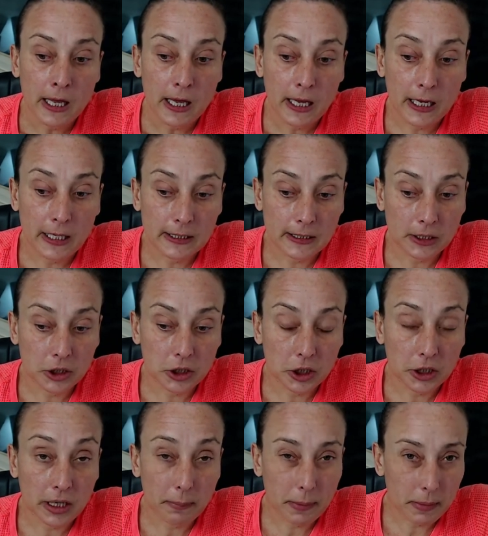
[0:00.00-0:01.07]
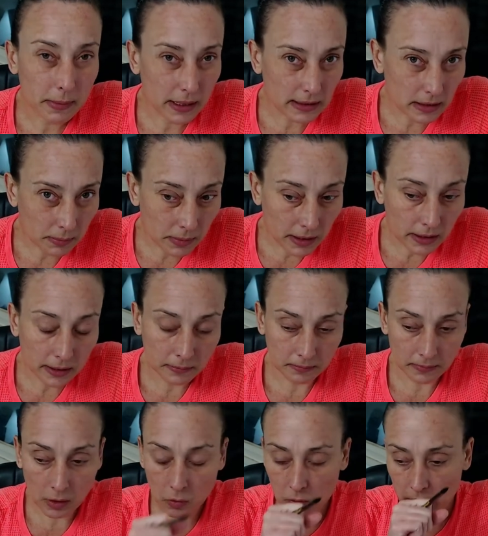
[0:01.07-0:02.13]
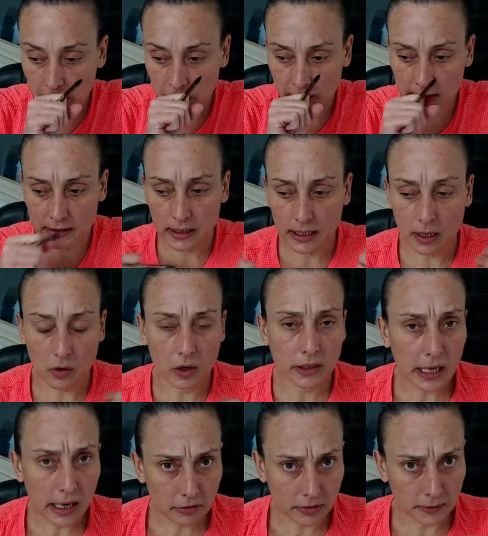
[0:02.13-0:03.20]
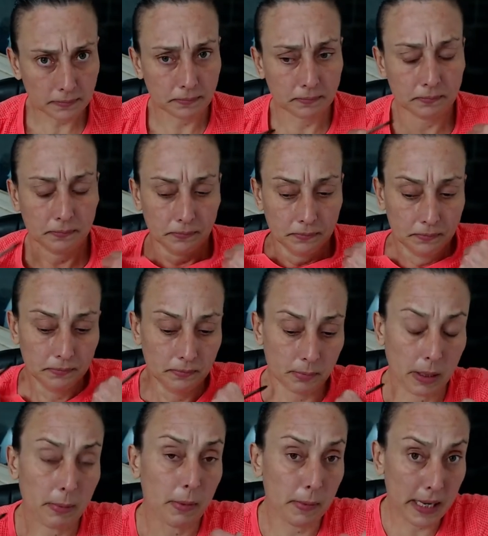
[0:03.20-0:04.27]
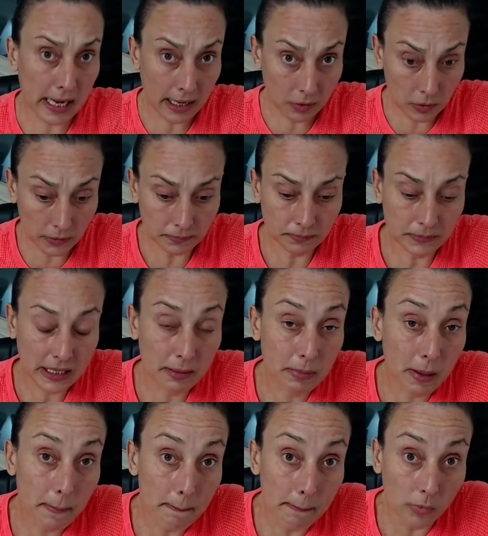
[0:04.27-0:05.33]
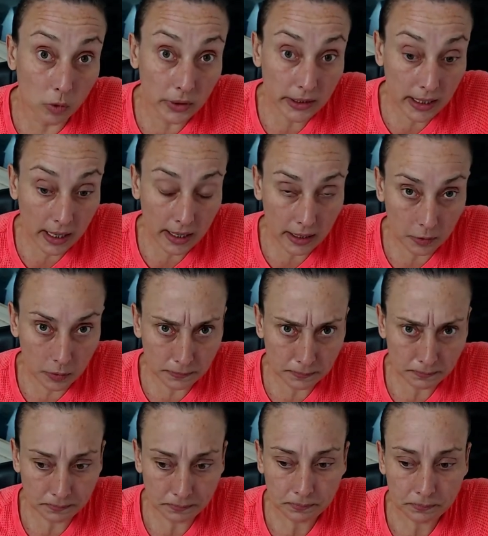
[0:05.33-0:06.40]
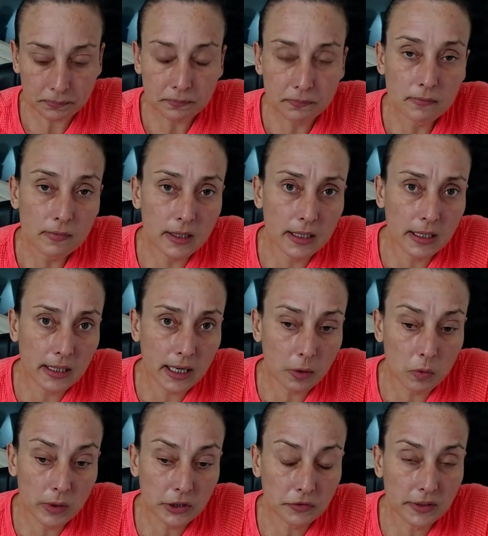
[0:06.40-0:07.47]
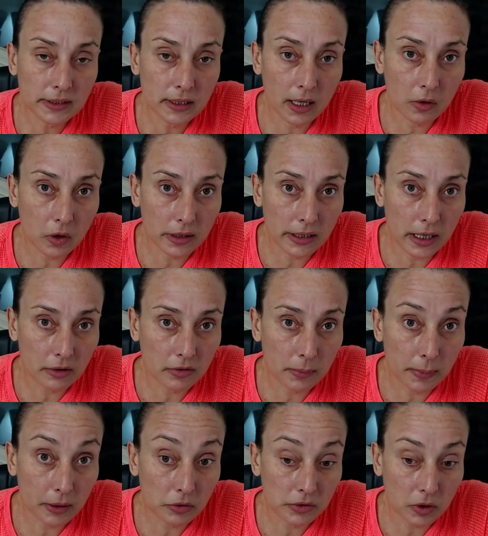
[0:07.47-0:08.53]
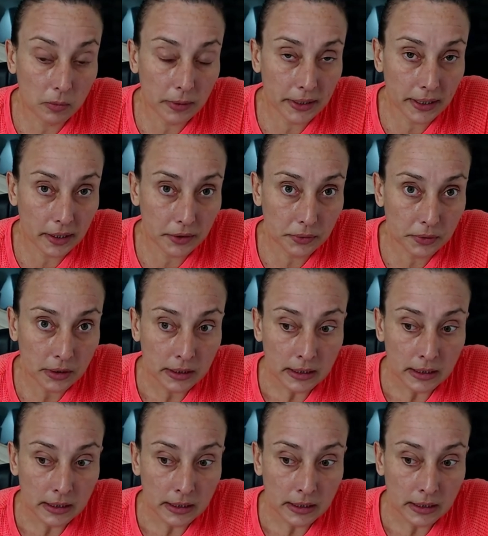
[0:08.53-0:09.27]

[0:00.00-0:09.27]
Existe na primeira semana, algumas vezes ele acordava para beber água, ele bebe muita água, e algumas vezes ele acordava para usar o banheiro.